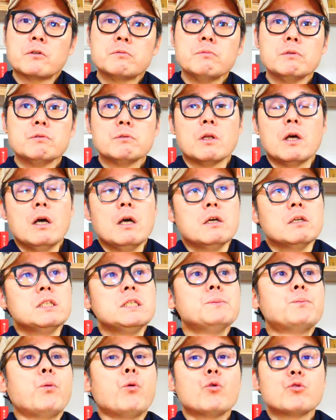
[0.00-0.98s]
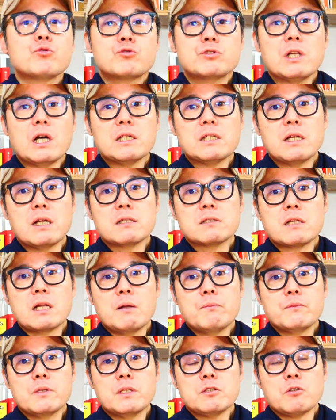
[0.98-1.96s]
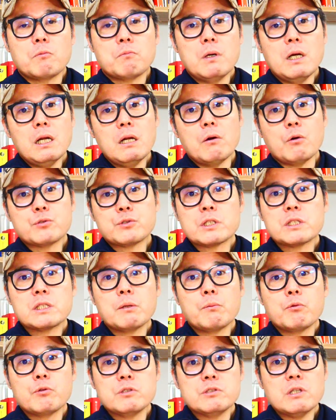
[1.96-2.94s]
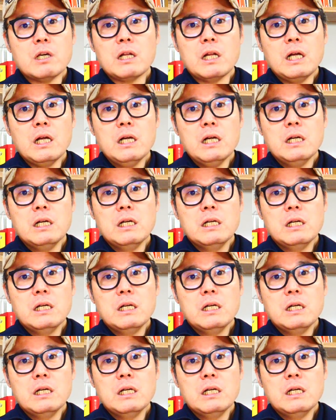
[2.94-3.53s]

그러면 이 보수당이라는 사람들이 정말 어떻게 돼버리지 알아?